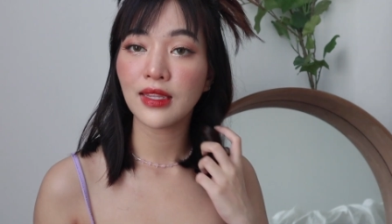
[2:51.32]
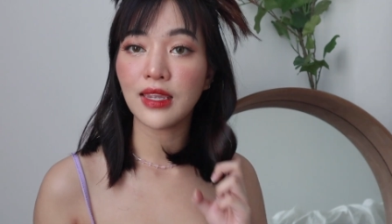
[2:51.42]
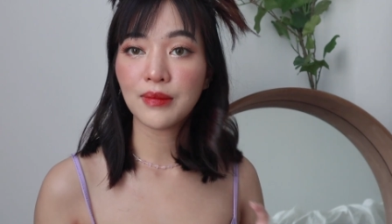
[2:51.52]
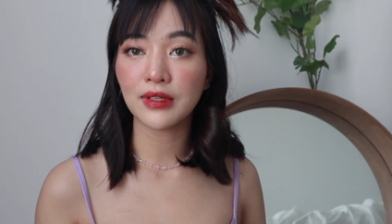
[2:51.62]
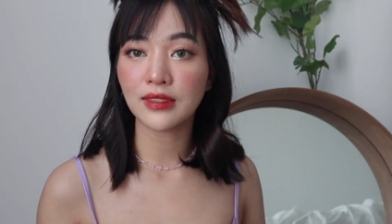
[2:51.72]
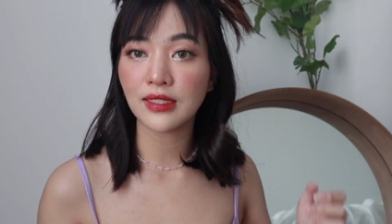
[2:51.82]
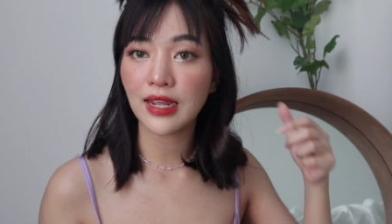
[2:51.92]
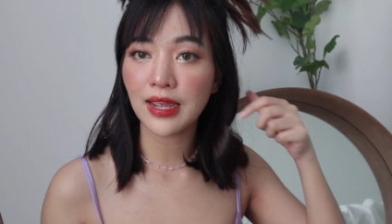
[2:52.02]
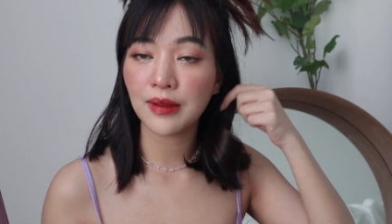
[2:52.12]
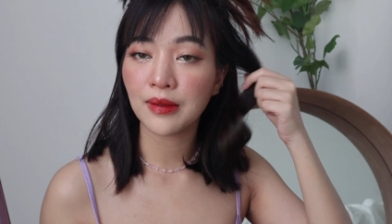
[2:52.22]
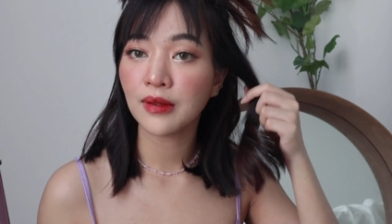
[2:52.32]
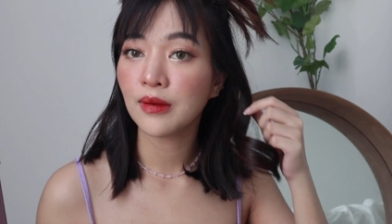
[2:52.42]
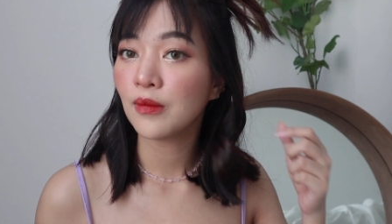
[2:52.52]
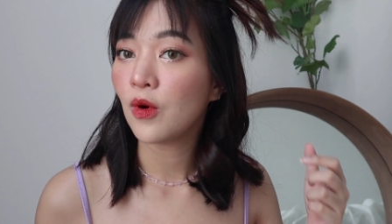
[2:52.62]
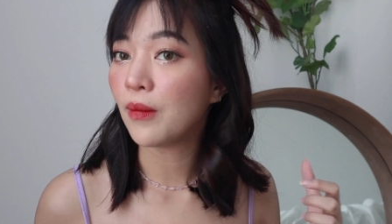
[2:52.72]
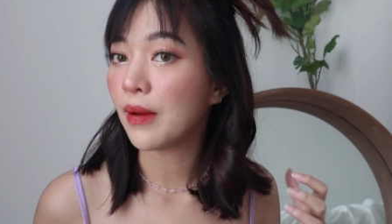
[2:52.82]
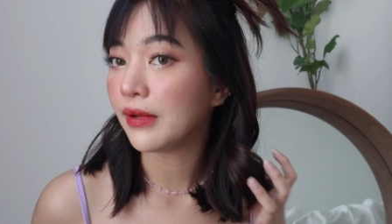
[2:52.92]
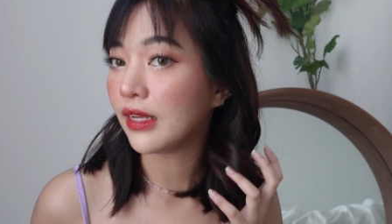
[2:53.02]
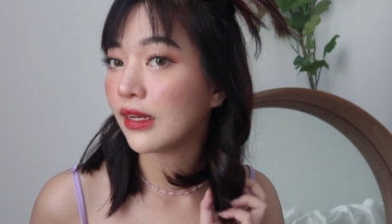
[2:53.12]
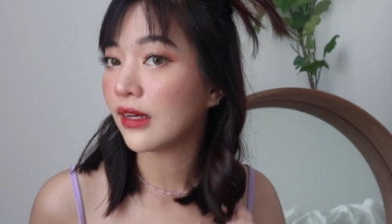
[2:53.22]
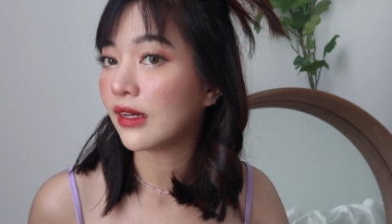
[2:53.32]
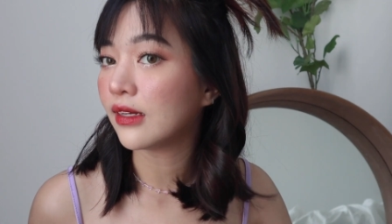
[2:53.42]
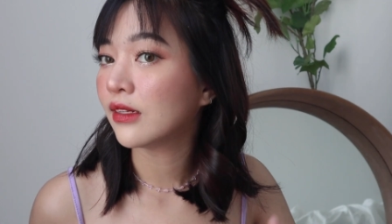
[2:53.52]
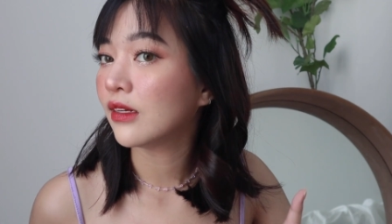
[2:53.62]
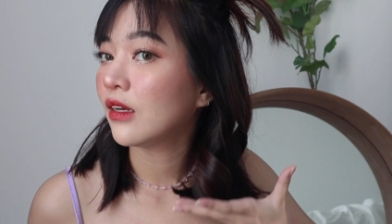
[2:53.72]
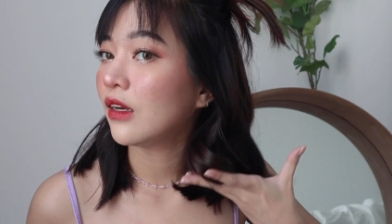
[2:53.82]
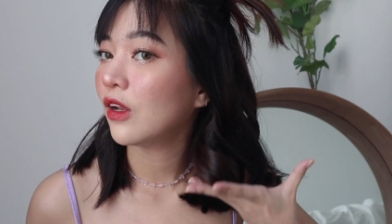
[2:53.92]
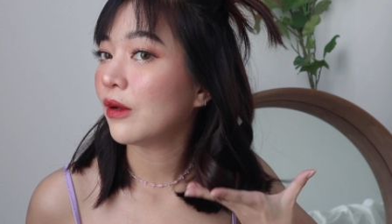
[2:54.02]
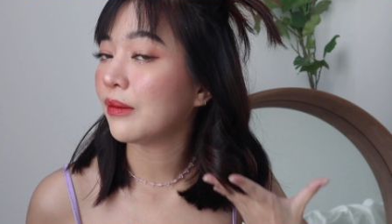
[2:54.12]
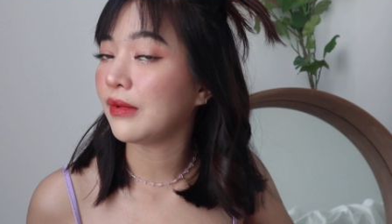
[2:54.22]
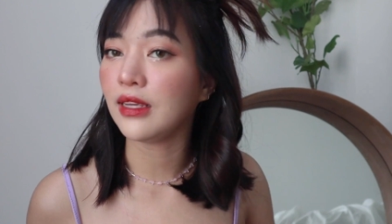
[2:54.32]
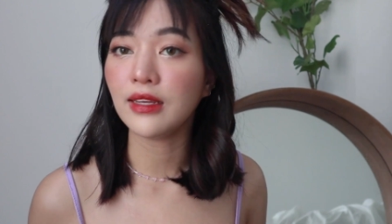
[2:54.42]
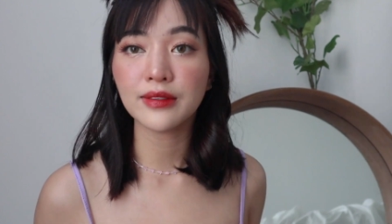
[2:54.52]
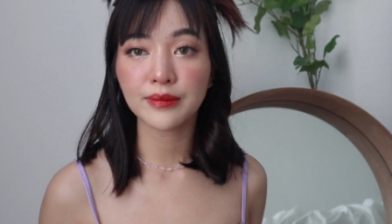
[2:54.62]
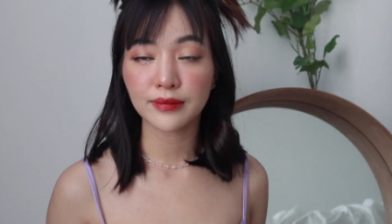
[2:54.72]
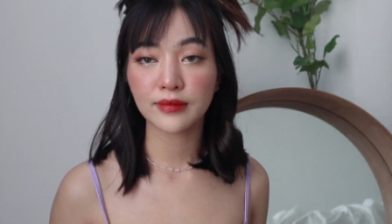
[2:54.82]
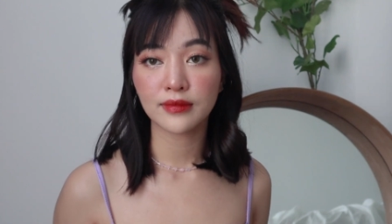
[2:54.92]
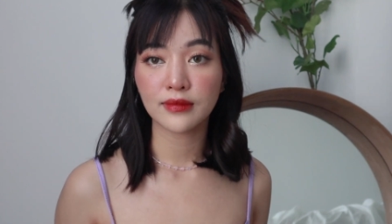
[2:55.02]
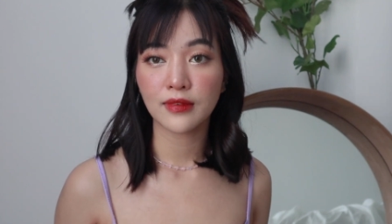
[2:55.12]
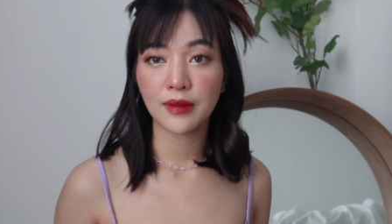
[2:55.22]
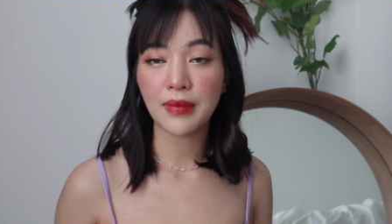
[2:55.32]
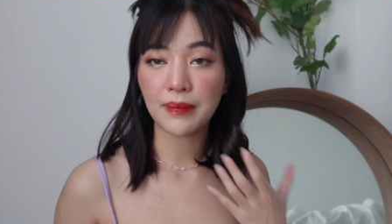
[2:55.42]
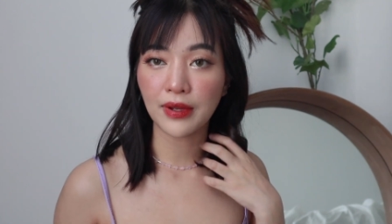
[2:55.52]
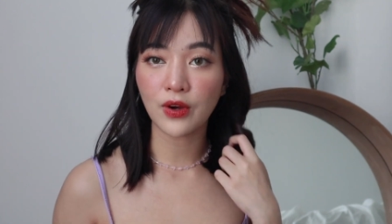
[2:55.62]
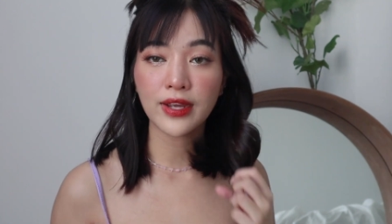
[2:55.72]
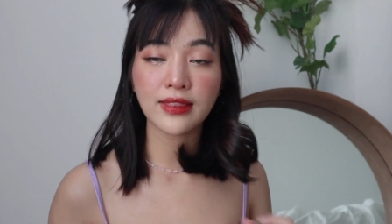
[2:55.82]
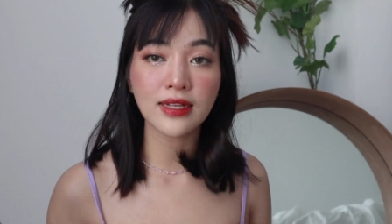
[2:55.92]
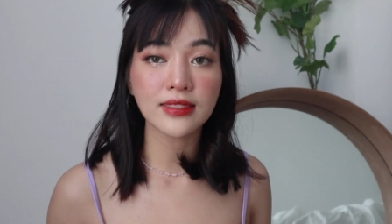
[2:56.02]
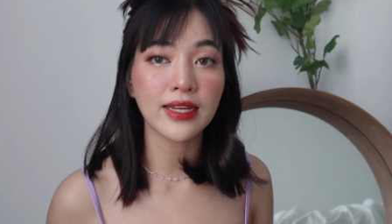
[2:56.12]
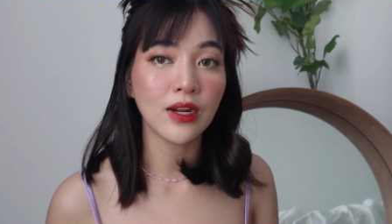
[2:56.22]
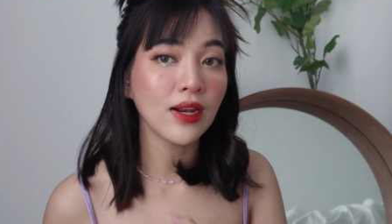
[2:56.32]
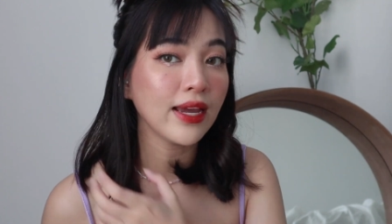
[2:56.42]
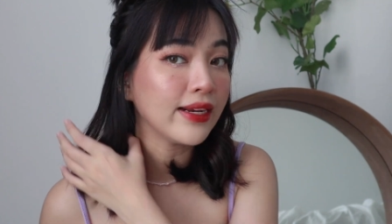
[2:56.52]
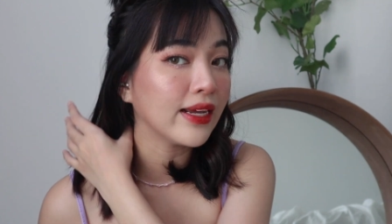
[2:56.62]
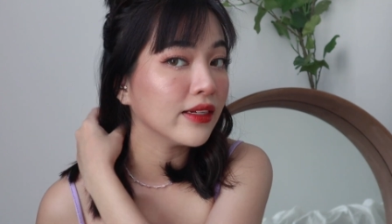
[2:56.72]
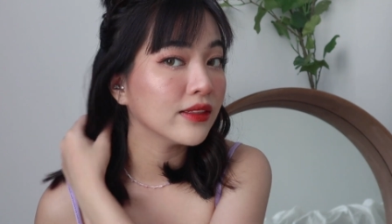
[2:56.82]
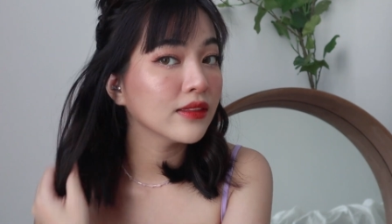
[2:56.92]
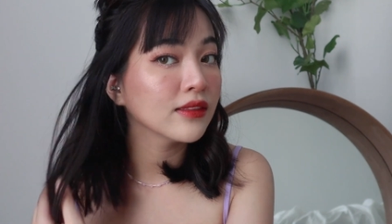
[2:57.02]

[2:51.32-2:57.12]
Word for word: นี่มันก็จะได้ผมแบบนี้นะคะรอนแบบนี้แบบไม่ค่อยตั้งใจเท่าไหร่นะ